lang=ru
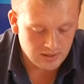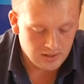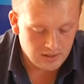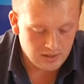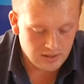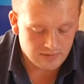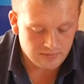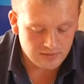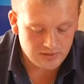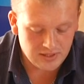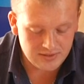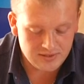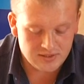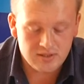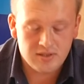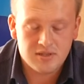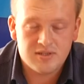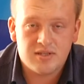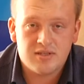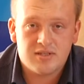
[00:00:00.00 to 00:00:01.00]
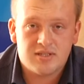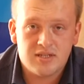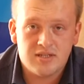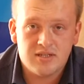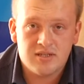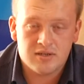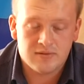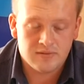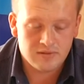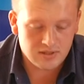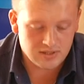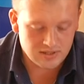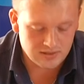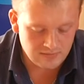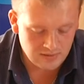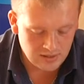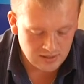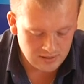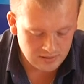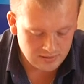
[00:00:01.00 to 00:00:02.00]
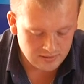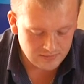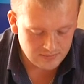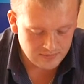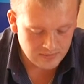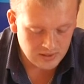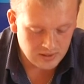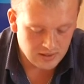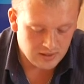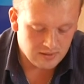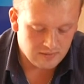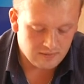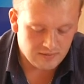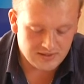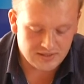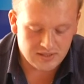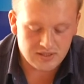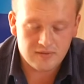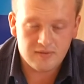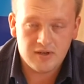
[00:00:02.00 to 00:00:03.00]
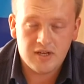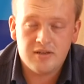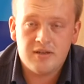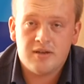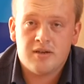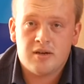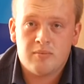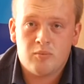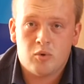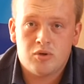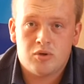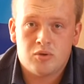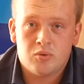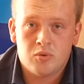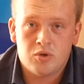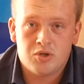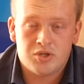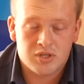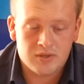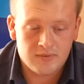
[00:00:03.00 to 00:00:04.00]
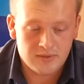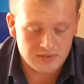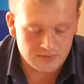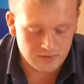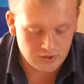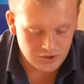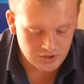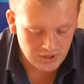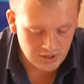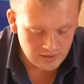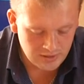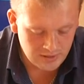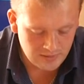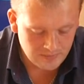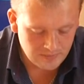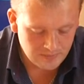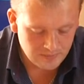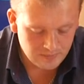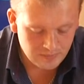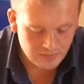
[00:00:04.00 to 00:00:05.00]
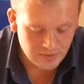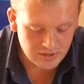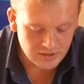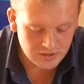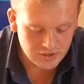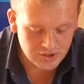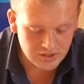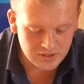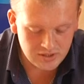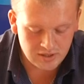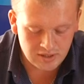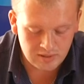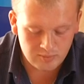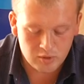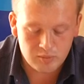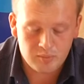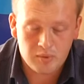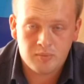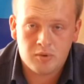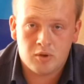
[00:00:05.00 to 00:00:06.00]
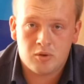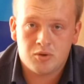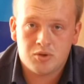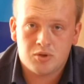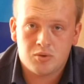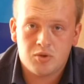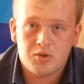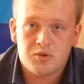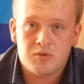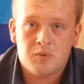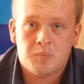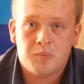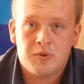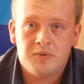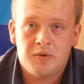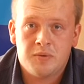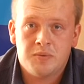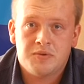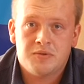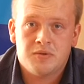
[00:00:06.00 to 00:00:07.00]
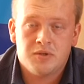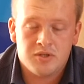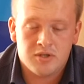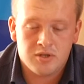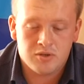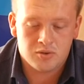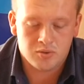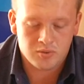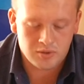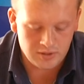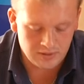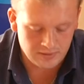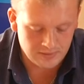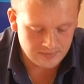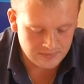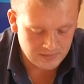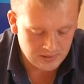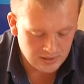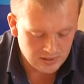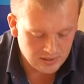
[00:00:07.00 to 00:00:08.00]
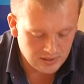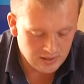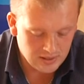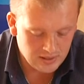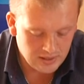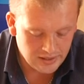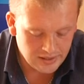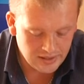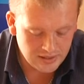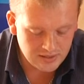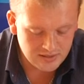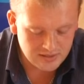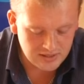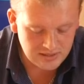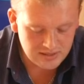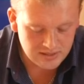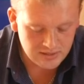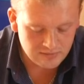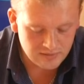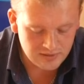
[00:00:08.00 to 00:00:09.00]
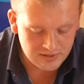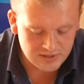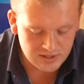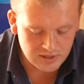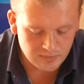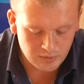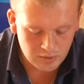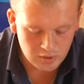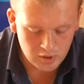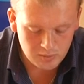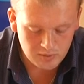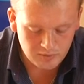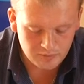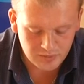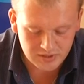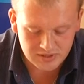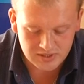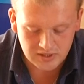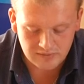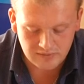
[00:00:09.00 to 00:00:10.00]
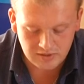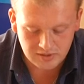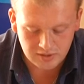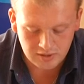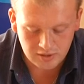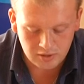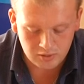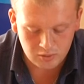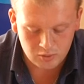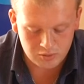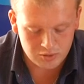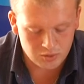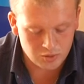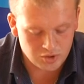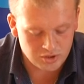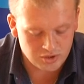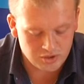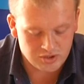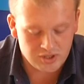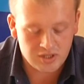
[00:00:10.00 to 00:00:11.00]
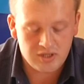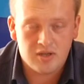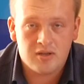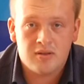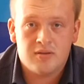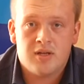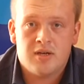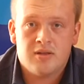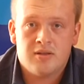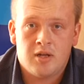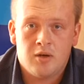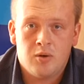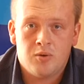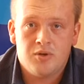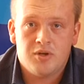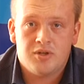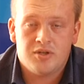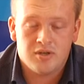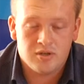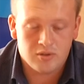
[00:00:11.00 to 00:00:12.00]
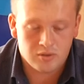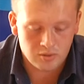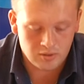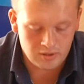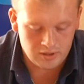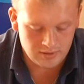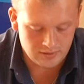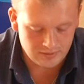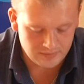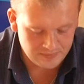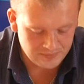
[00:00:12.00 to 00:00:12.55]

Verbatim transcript: ликвидация несанкционированных свалок, восстановление работы уличного освещения, продолжение работ по благоустройству на подведомственной территории, организация выездных приемов представителей госучреждений на отдаленных территориях.